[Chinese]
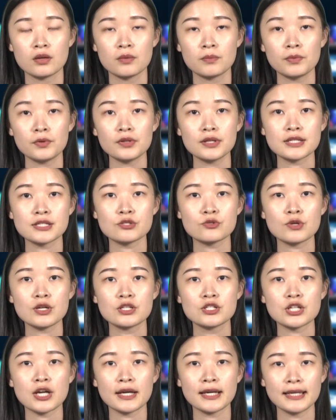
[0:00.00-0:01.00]
Bullis 对
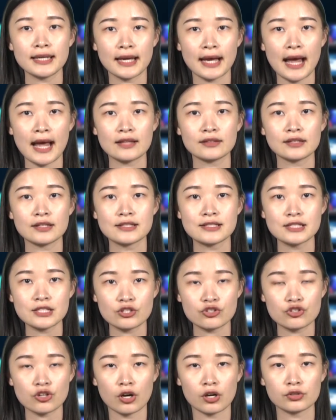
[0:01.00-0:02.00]
张颖颖案的
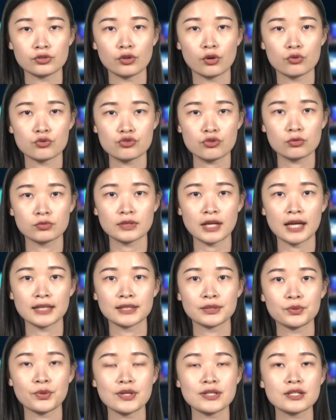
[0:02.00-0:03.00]
进程有重大
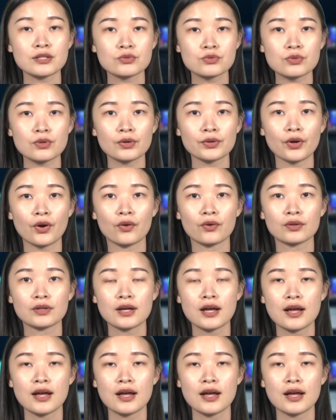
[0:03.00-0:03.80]
的推进作用。